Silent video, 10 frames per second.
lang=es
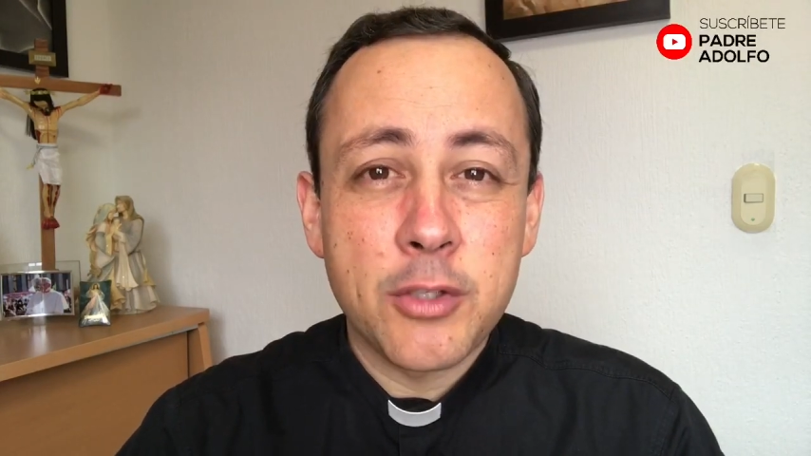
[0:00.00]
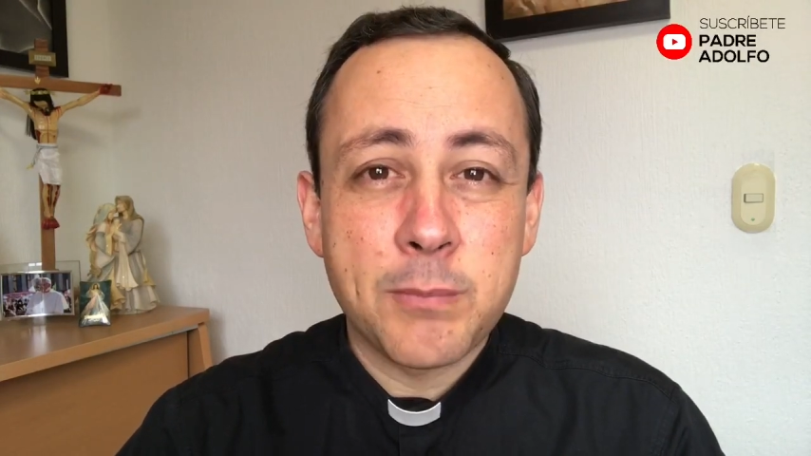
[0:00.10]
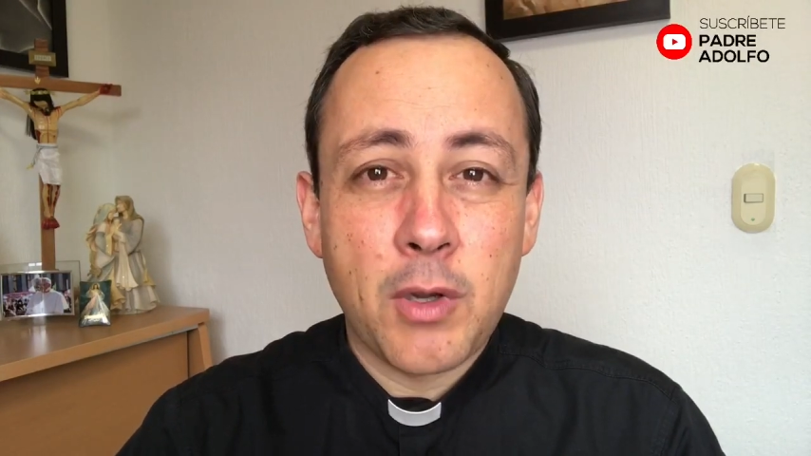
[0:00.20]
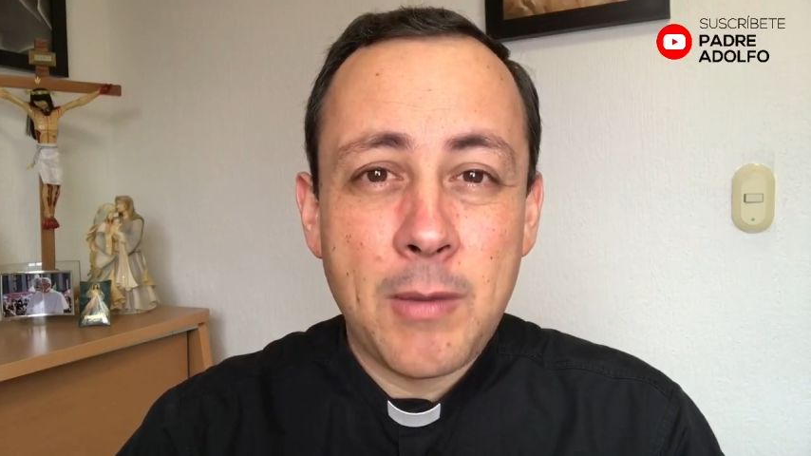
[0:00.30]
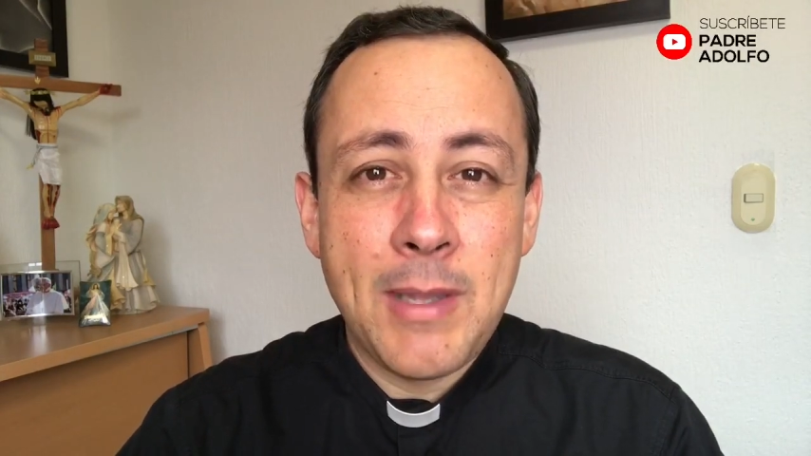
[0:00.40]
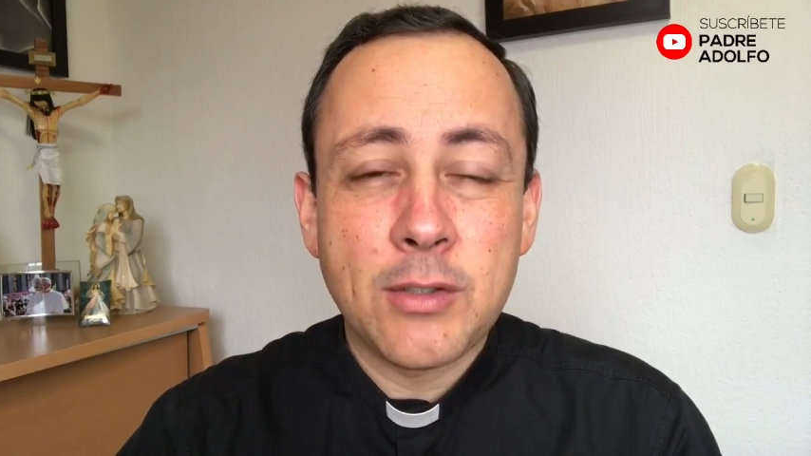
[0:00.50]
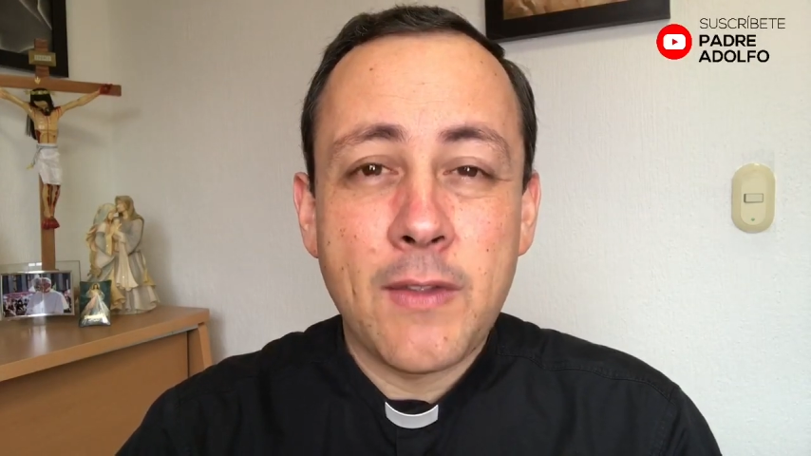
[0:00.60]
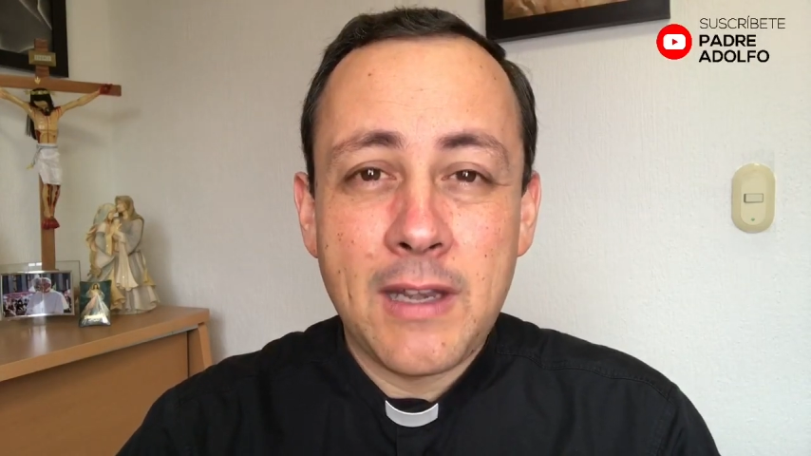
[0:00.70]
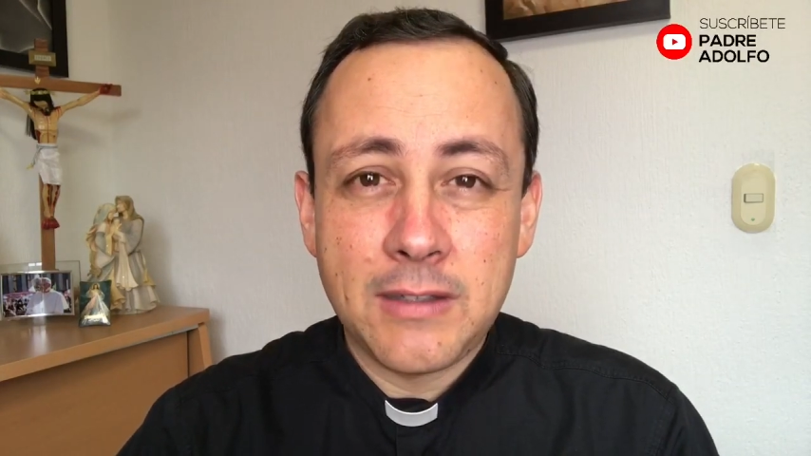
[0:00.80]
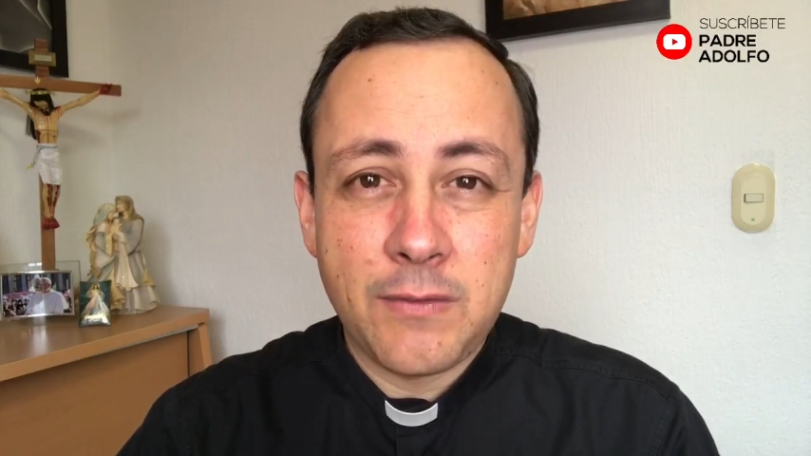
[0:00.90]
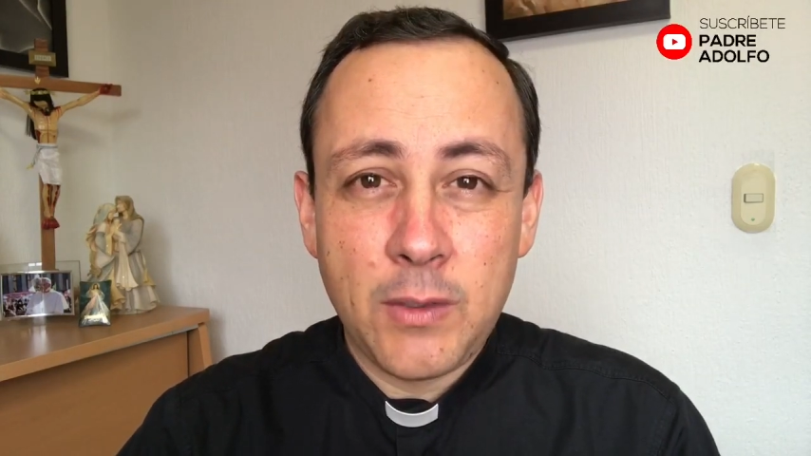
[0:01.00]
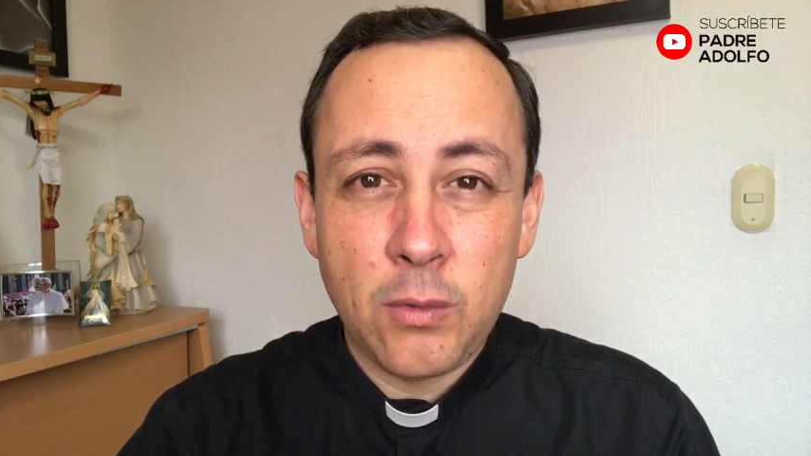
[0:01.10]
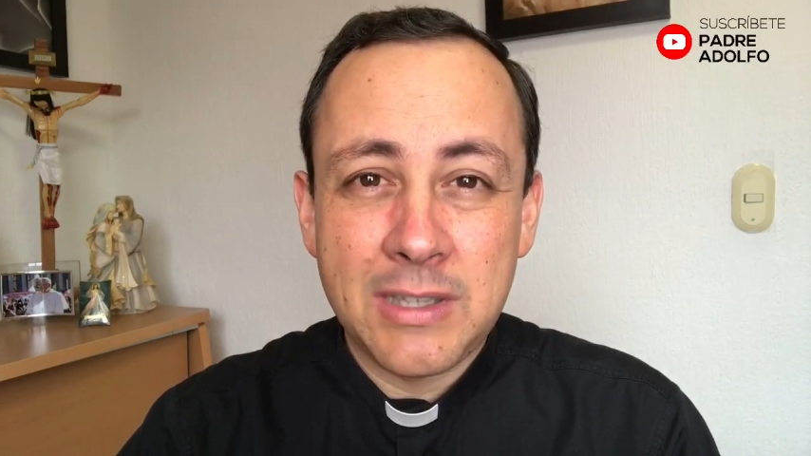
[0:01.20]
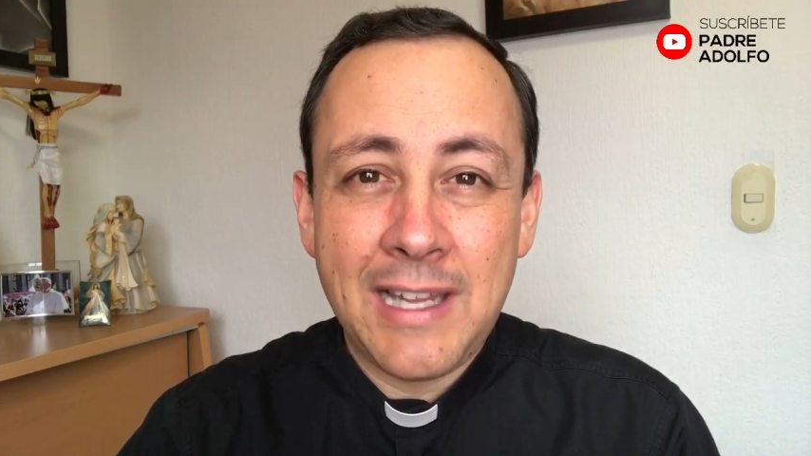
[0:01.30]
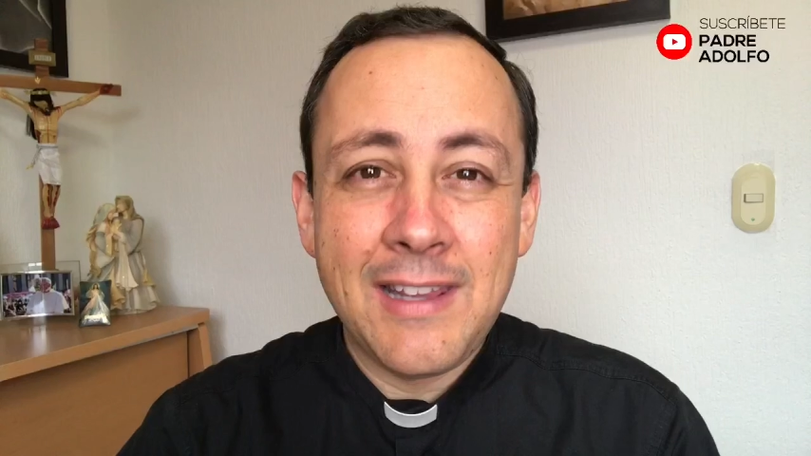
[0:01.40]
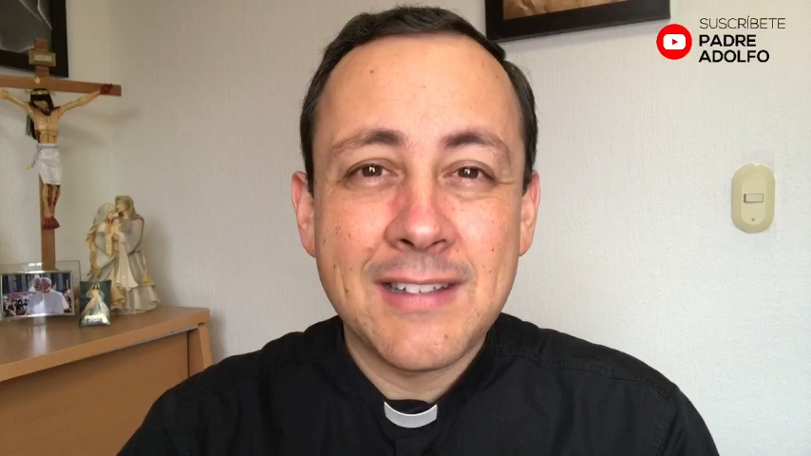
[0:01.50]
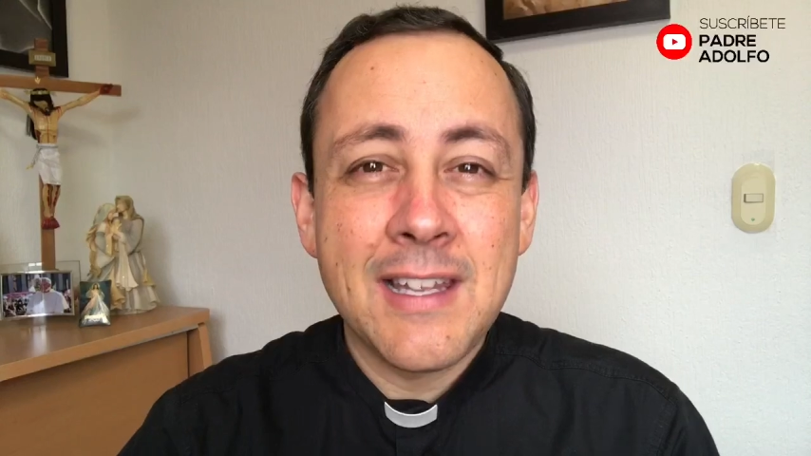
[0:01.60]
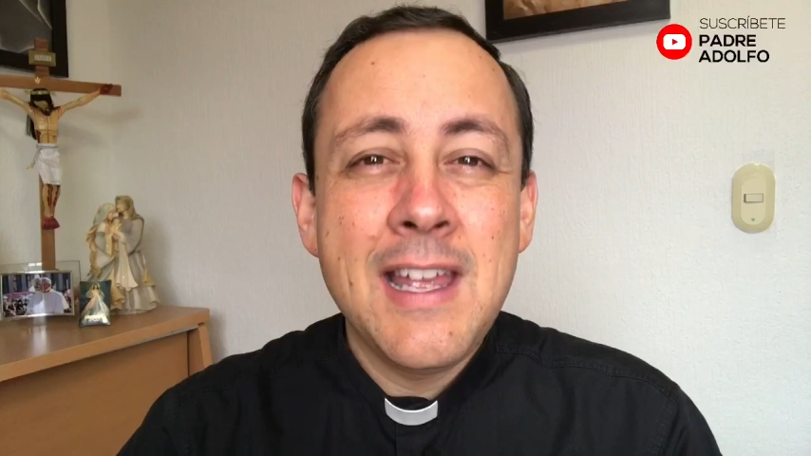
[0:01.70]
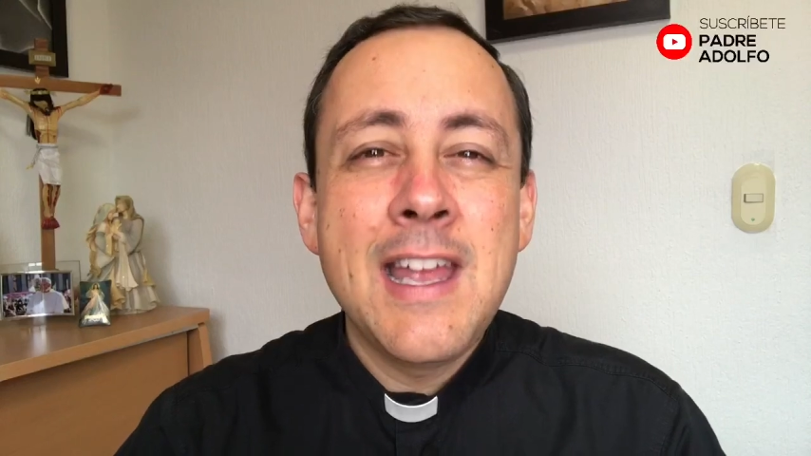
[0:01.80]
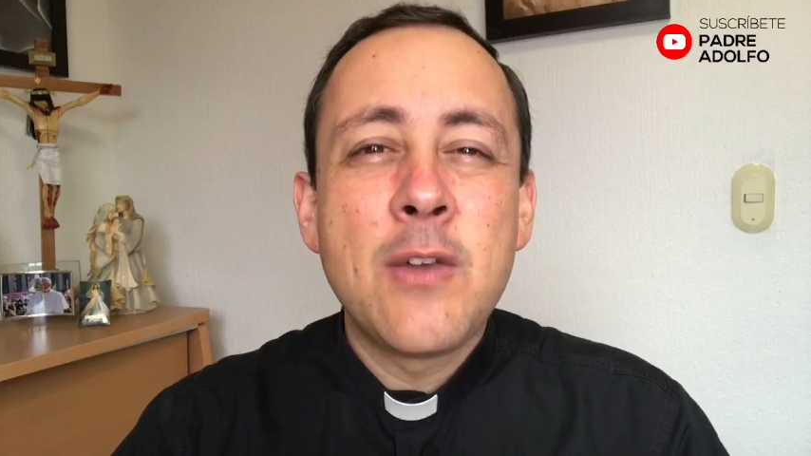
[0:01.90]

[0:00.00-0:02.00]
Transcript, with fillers: los problemas o de las dificultades,